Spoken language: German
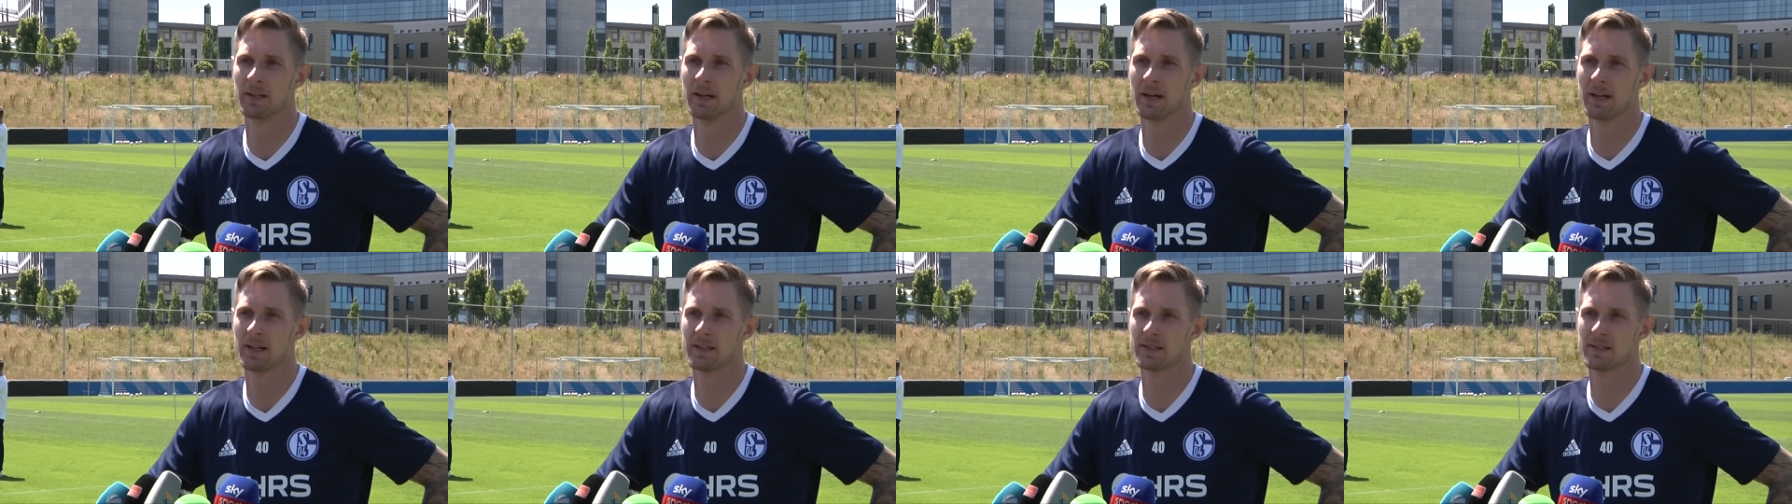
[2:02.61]

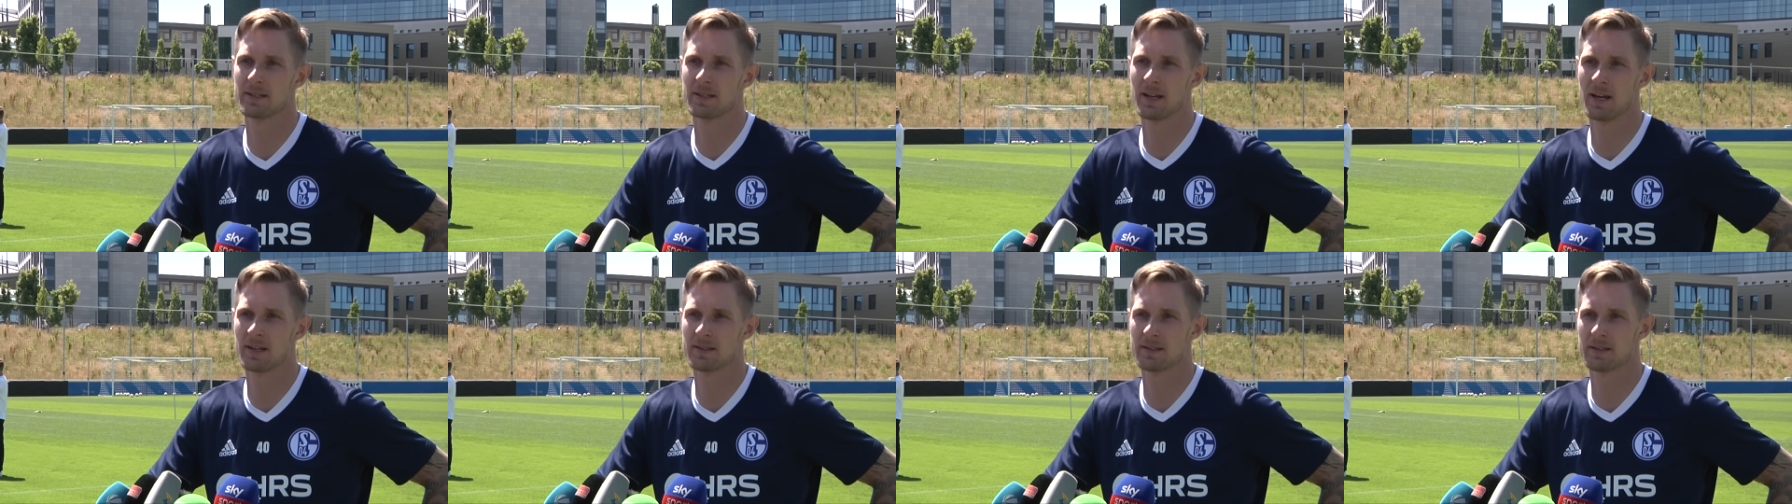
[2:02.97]
Ja? Das
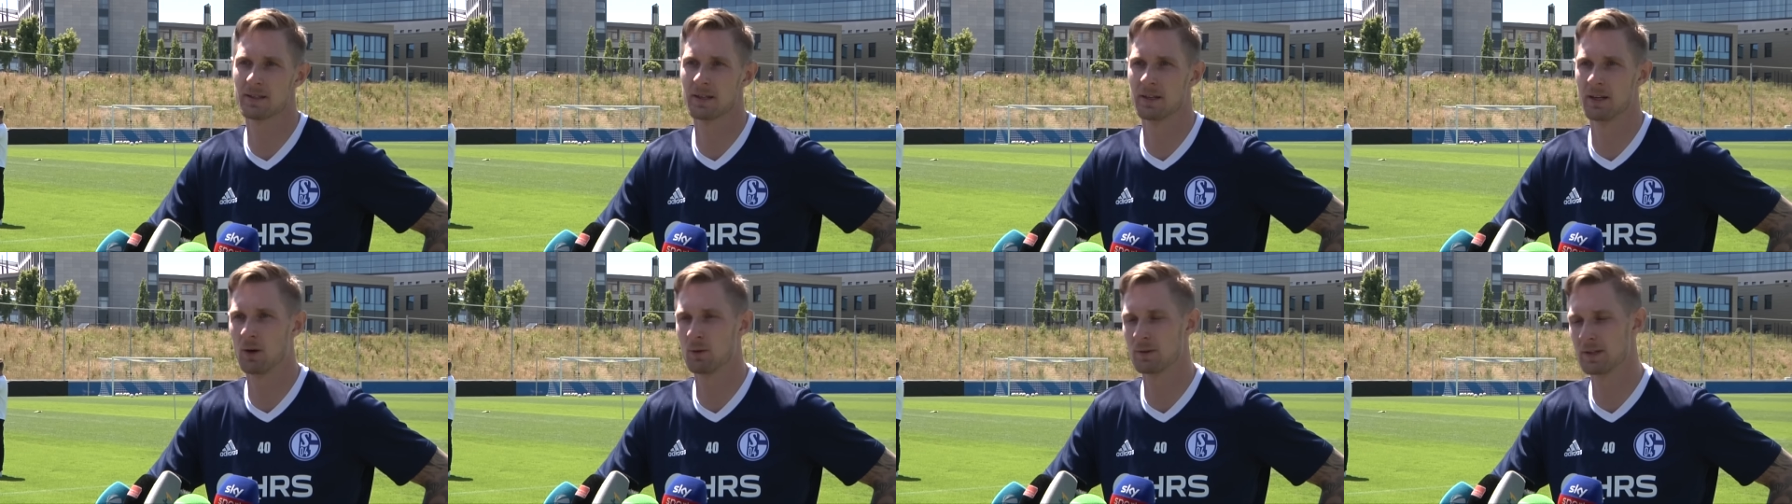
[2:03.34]
ist das,
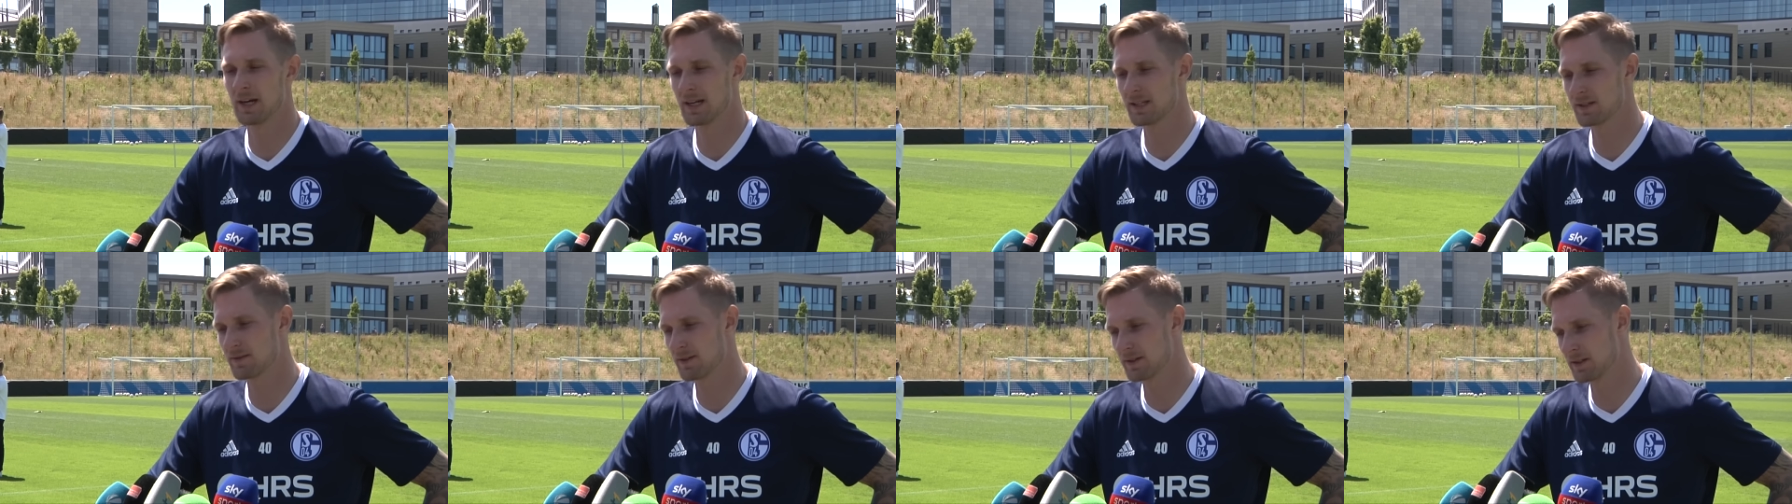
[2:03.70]
genau
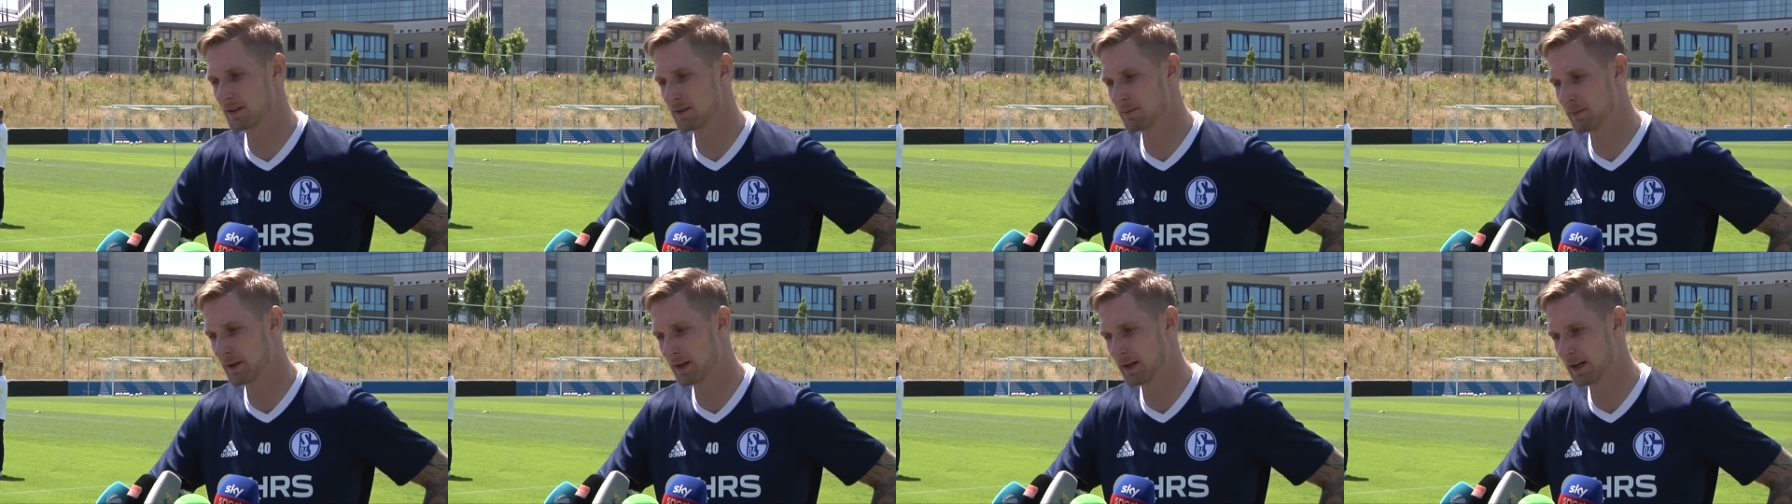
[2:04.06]
das, was
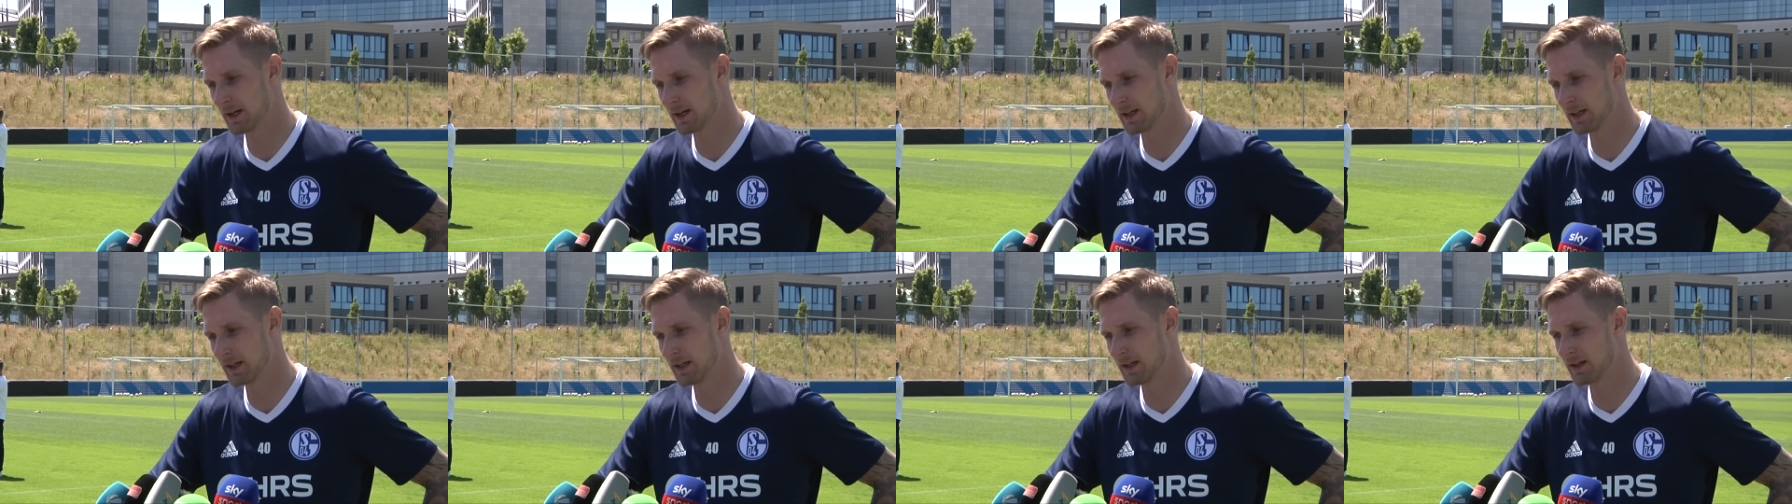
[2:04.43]
ich in meiner
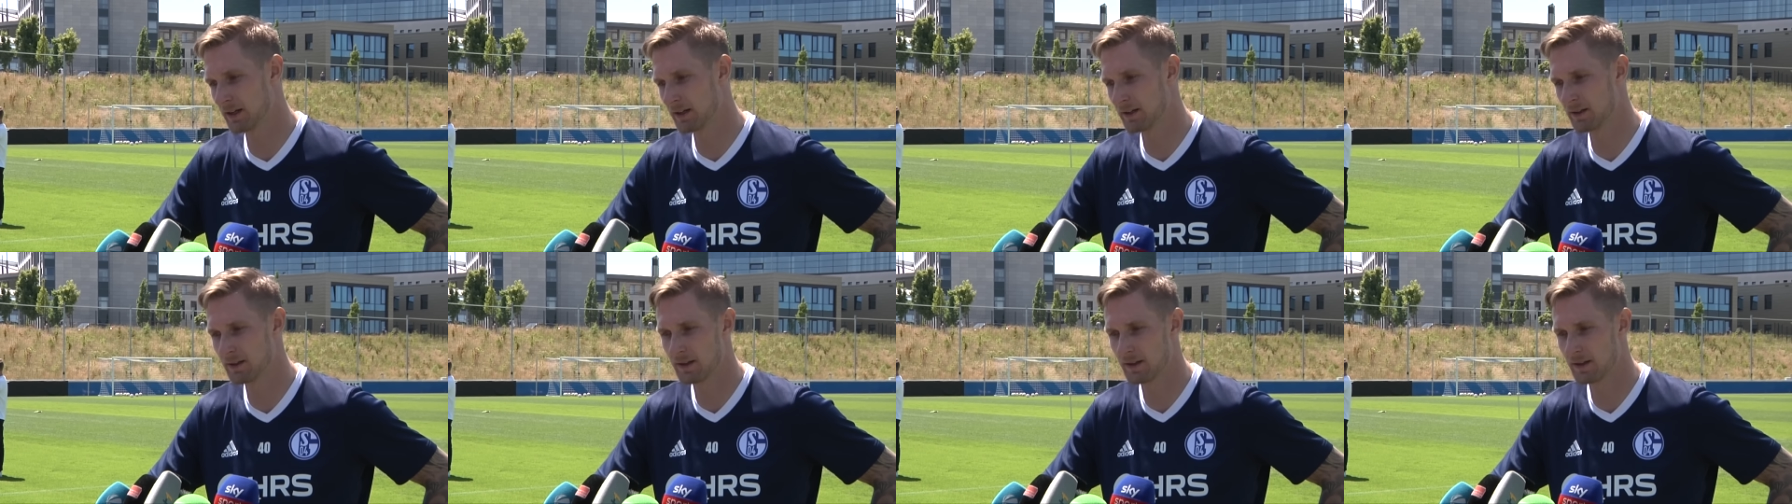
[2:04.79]
Karriere,